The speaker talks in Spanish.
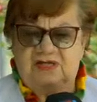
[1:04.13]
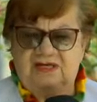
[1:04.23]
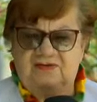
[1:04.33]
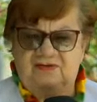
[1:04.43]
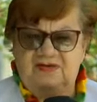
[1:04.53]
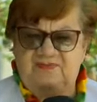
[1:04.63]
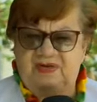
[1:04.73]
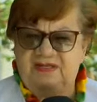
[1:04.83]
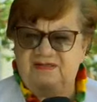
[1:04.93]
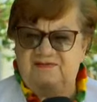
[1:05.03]
cosas que no
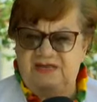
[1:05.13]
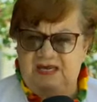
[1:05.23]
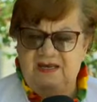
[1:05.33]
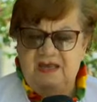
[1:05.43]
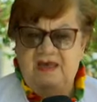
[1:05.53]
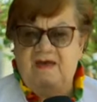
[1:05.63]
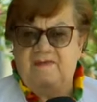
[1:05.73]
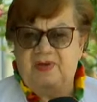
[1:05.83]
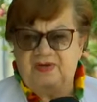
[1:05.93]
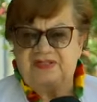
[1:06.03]
les parece bien,
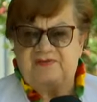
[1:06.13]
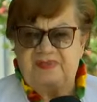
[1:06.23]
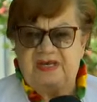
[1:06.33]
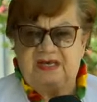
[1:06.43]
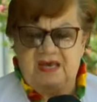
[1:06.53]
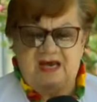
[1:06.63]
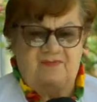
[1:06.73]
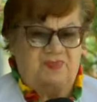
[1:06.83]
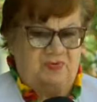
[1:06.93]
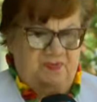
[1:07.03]
pero también que
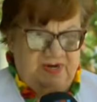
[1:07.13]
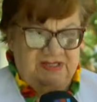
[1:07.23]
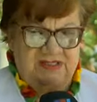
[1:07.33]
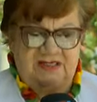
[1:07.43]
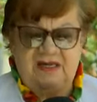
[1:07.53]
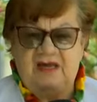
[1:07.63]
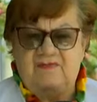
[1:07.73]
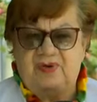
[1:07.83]
hagan propuestas,